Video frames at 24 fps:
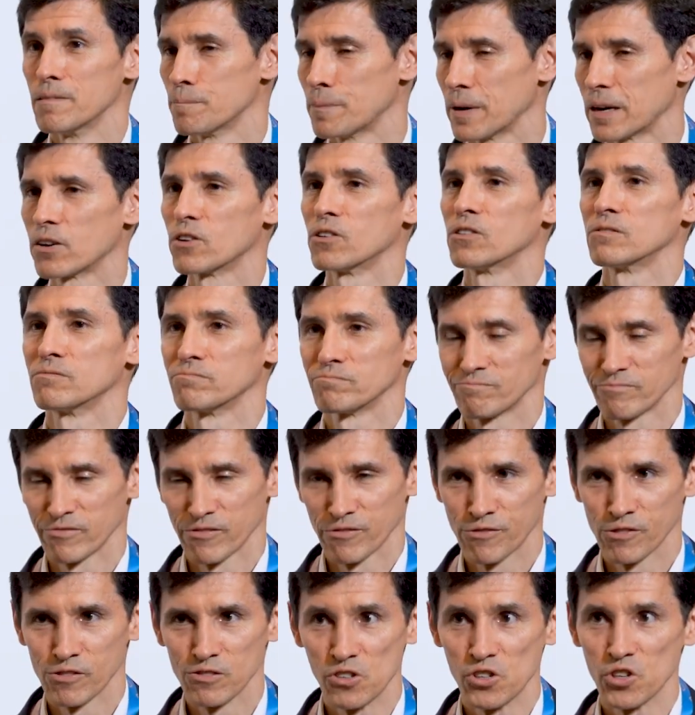pero
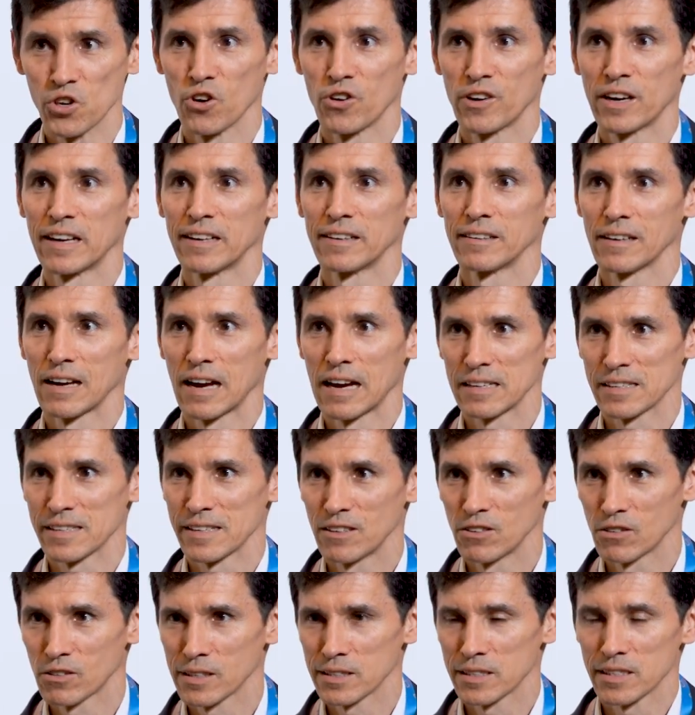funcionan,
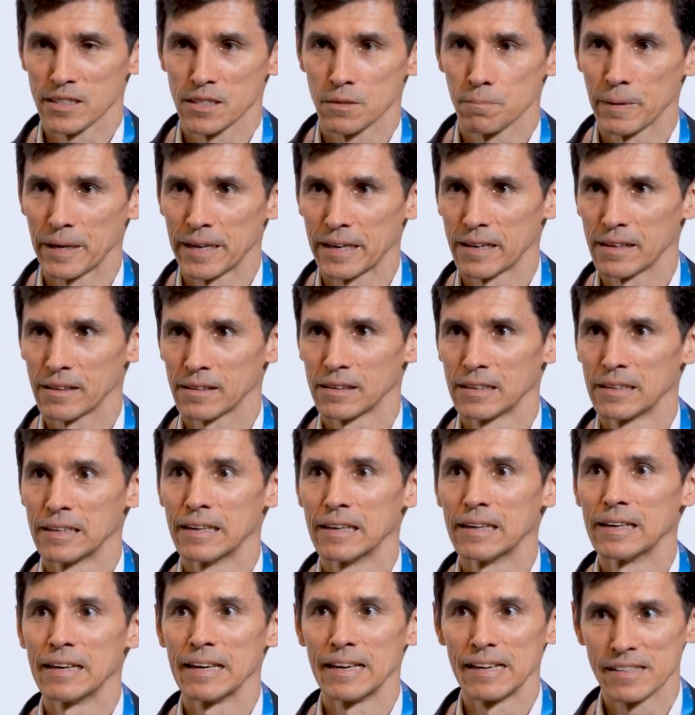hacen lo que se espera,
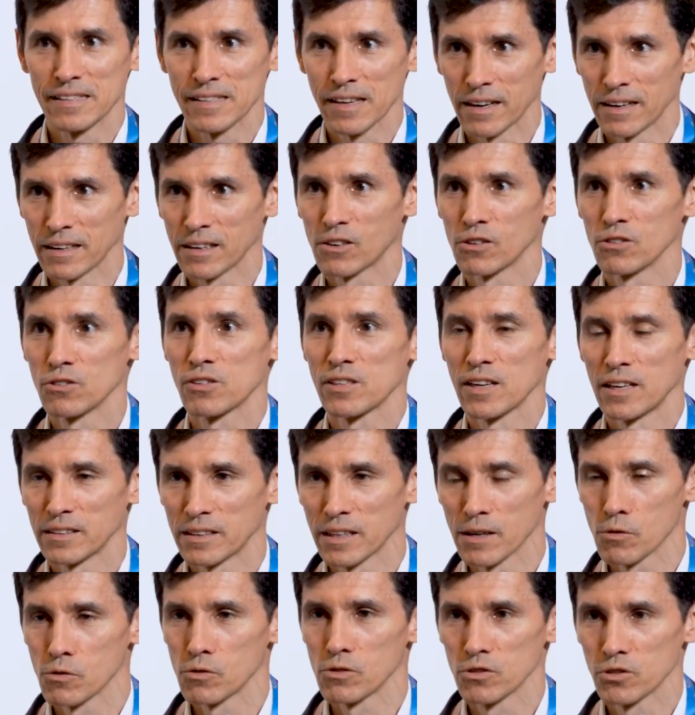están en
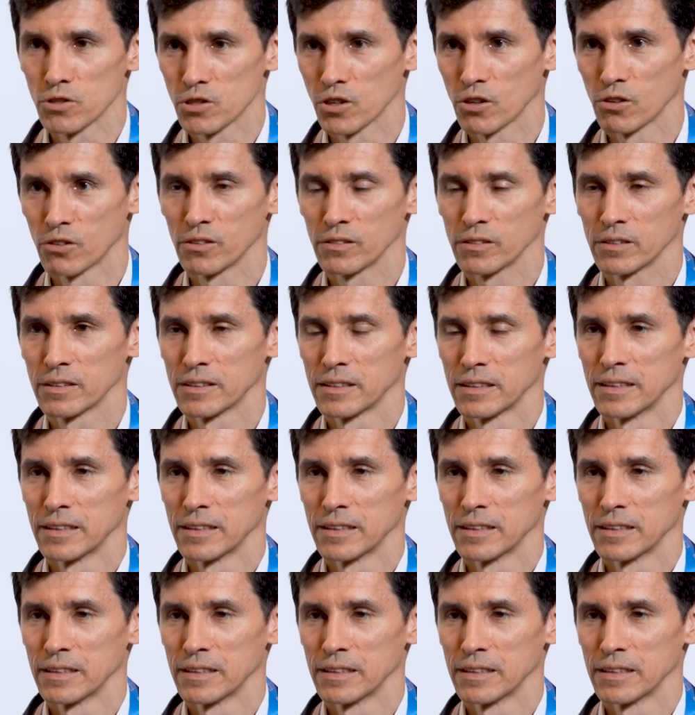constante evolución